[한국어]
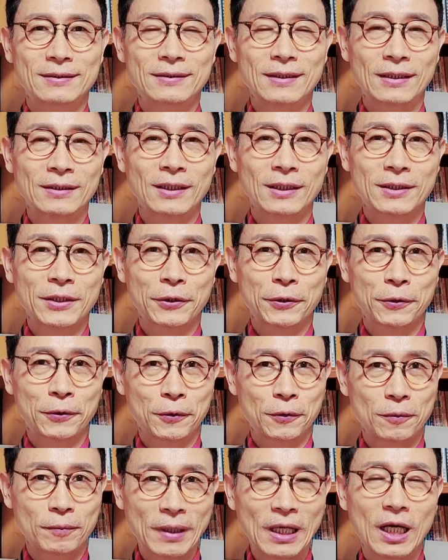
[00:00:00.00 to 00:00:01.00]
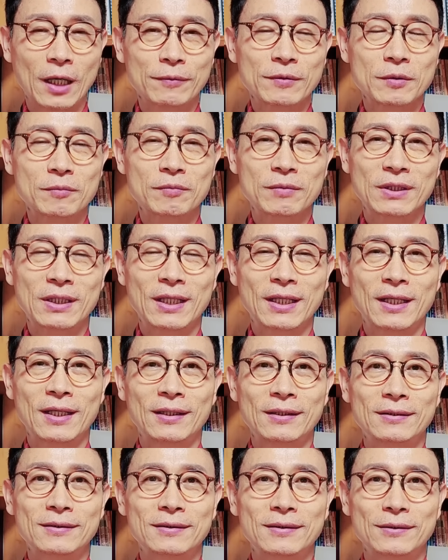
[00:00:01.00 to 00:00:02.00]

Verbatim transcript: 안녕하세요 반갑습니다